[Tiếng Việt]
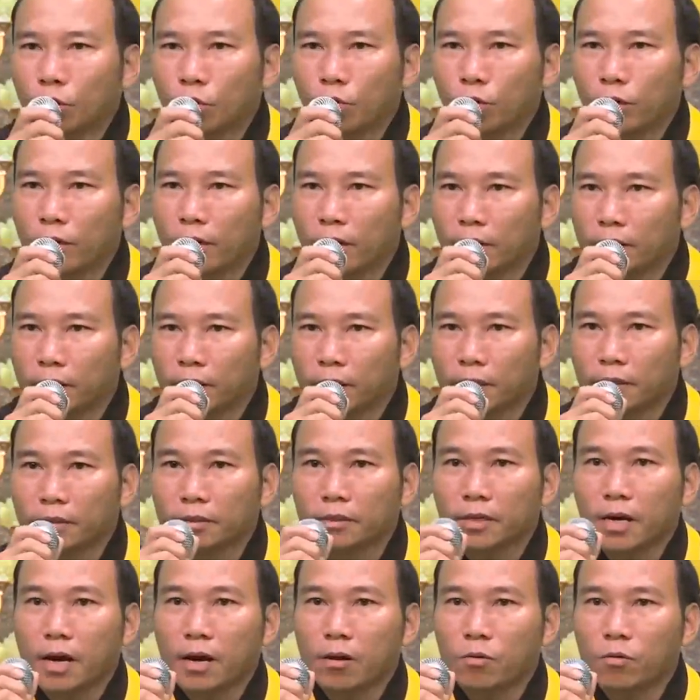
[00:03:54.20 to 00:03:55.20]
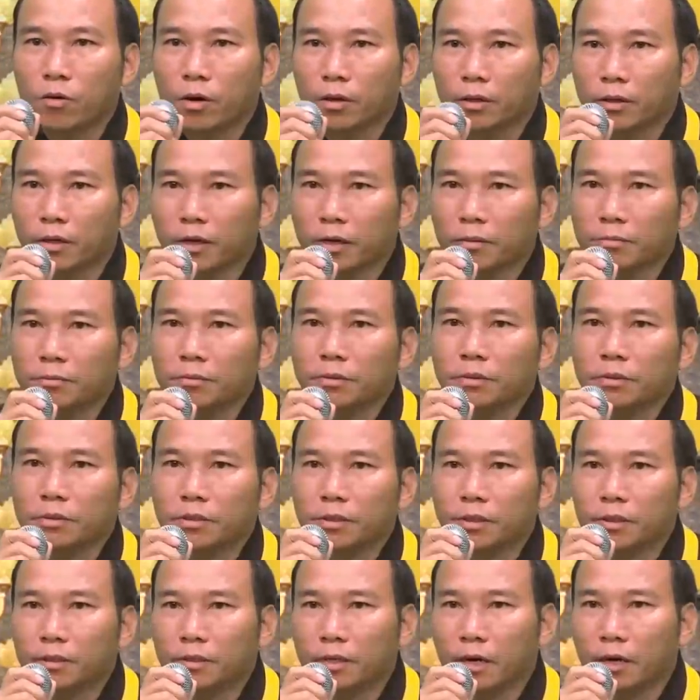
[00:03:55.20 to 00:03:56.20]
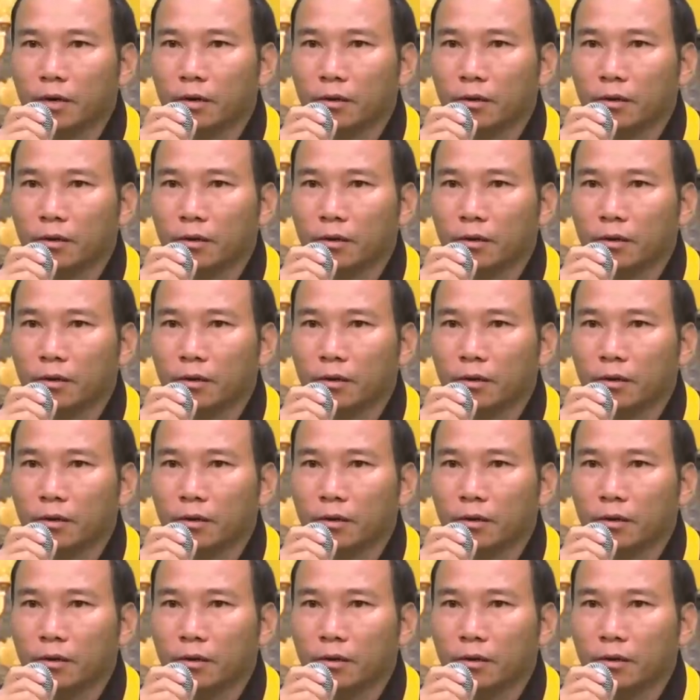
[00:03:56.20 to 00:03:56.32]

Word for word: Tôi là Thiền gia Hoàng Hiệp, xin